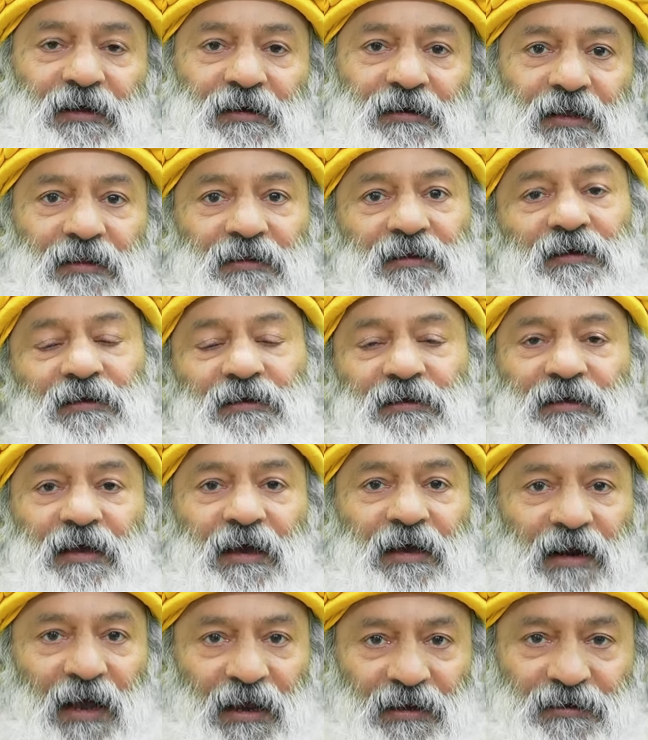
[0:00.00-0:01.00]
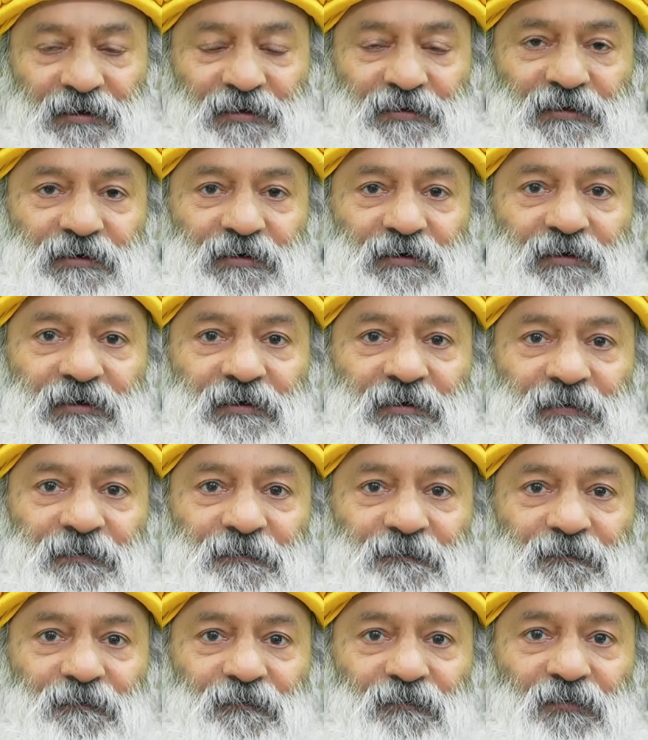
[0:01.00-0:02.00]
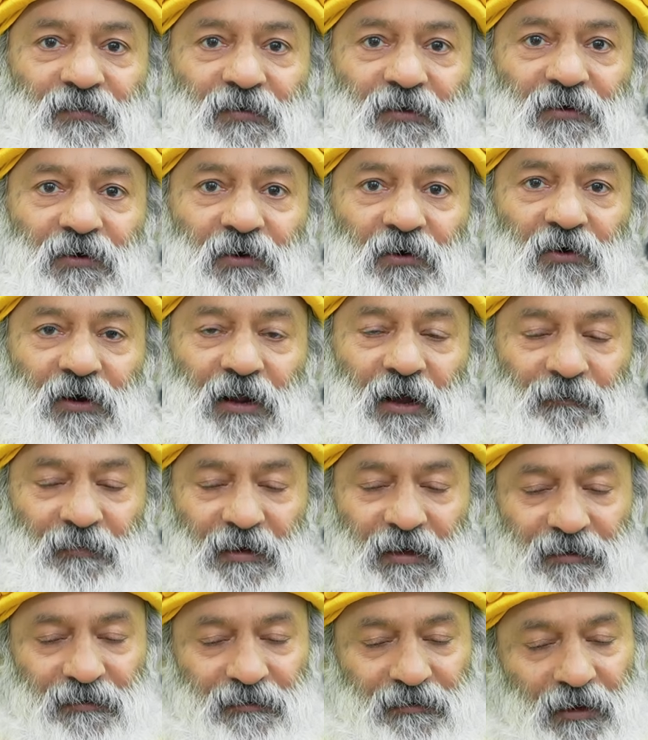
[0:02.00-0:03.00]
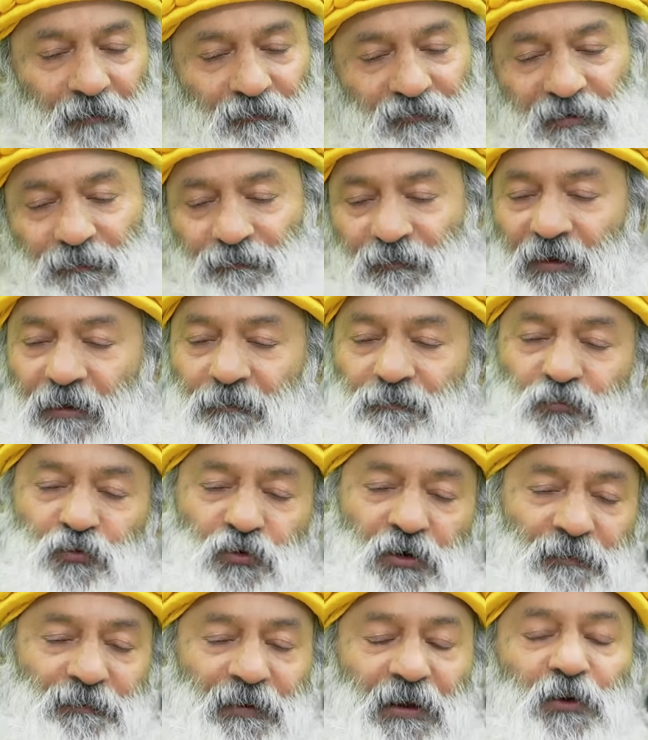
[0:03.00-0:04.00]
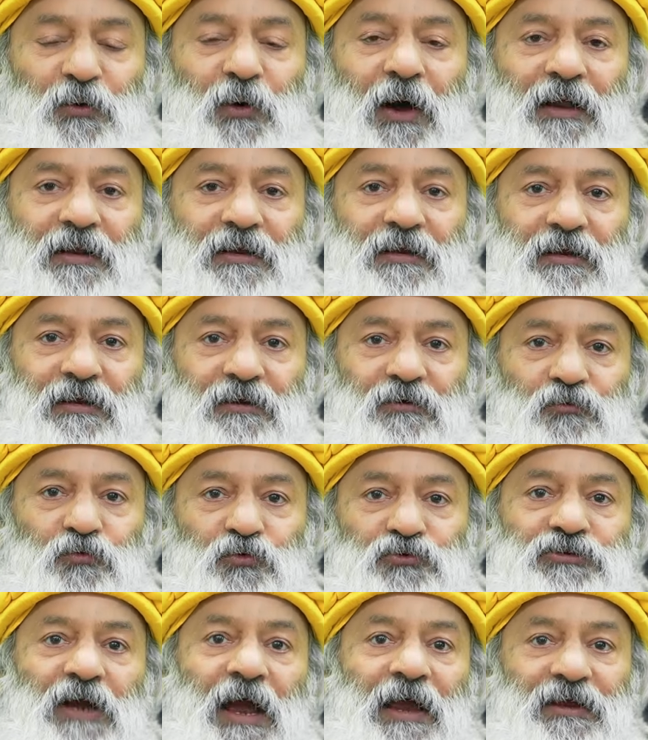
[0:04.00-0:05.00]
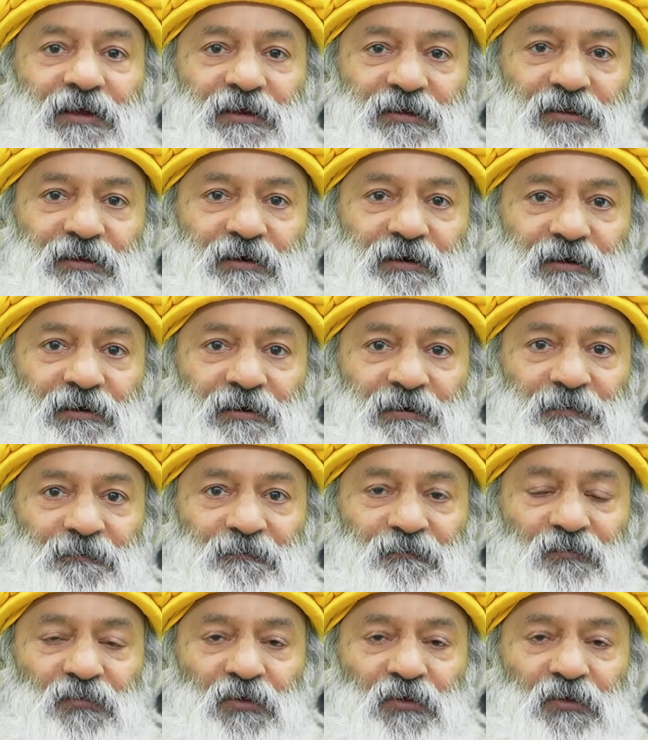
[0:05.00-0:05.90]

नदी की गहराई कितनी है और हमार हम सबके पूरे परिवार की ऊंचाई कितनी है